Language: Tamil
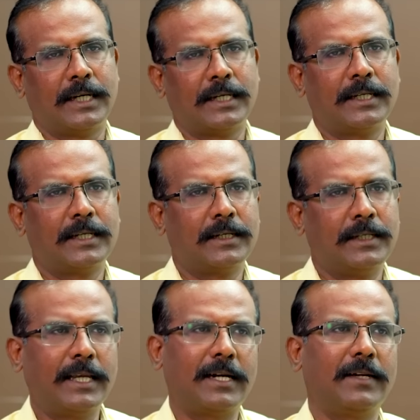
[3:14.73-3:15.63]
அங்கே
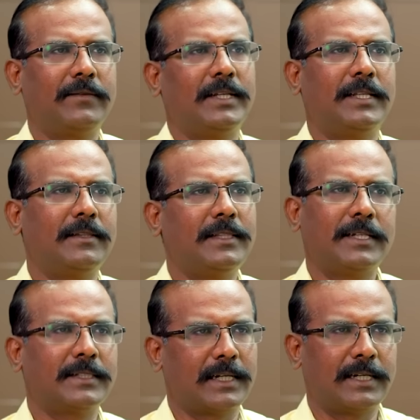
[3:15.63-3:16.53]
ஏற்கனவே இருந்த
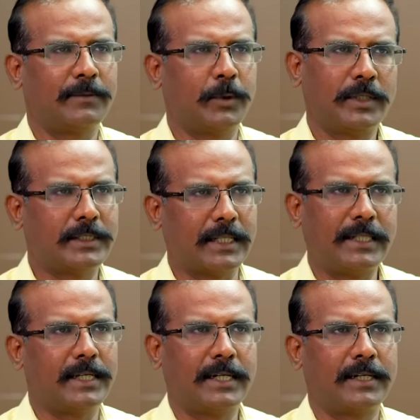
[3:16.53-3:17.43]
சில போலீஸ்
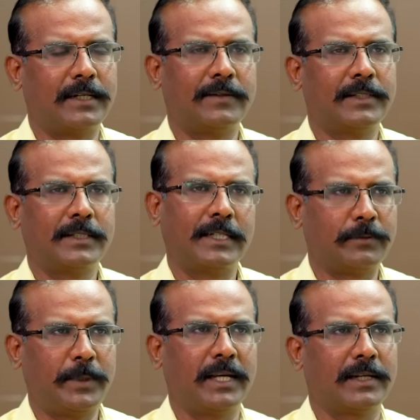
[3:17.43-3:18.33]
அதிகாரிகள் வந்து
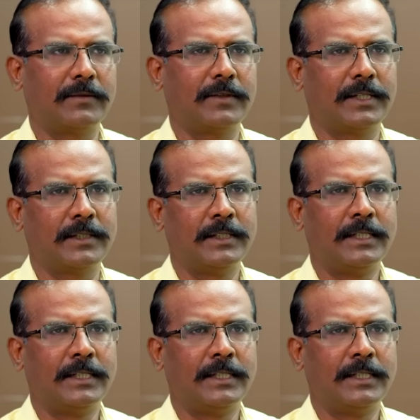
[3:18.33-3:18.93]
எஸ்பியாக இருந்தவங்க